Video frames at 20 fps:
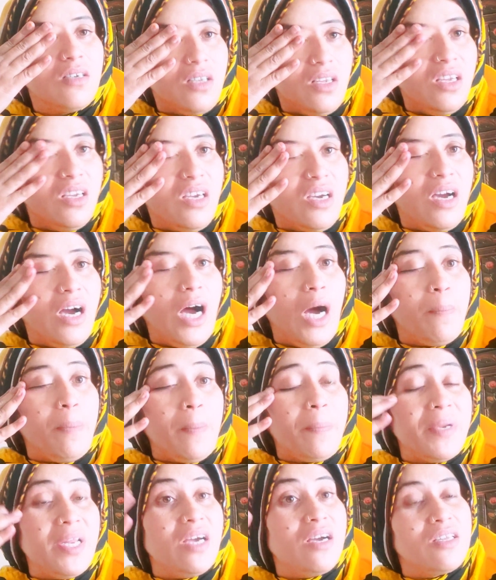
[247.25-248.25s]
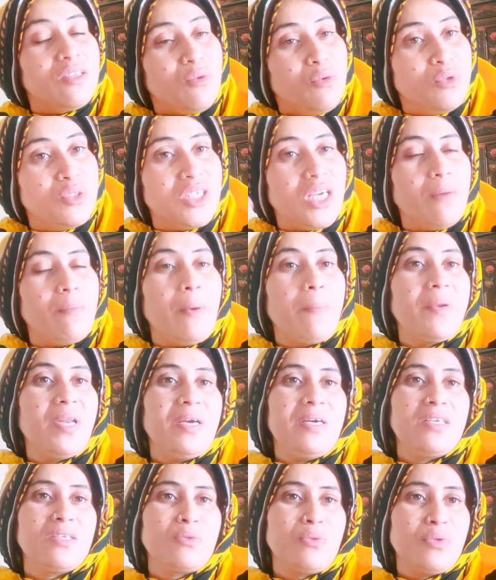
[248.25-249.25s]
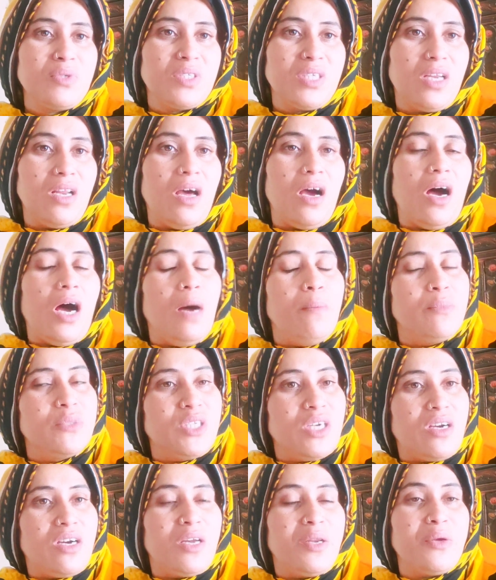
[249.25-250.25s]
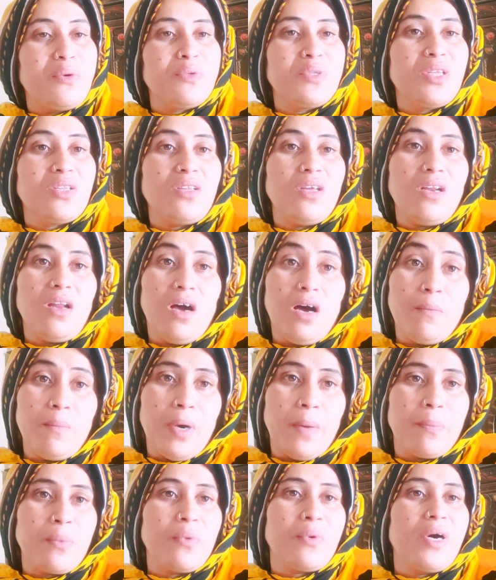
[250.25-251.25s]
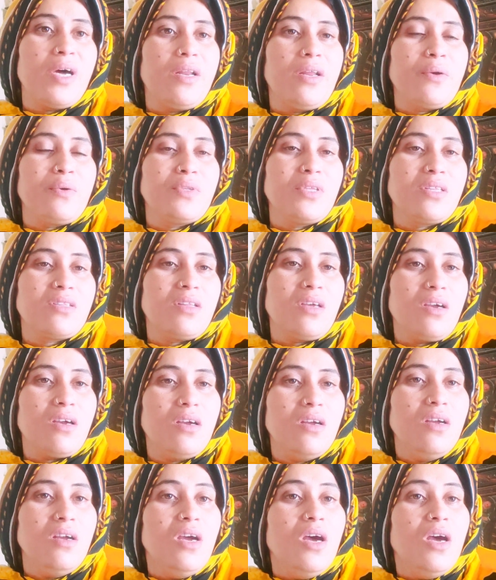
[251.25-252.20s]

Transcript: ठीक है आप अपने घर खुश हैं हम अपने घर खुश हैं ना आप मुझे खाने को देते हैं ना हम आपको खाने को देते हैं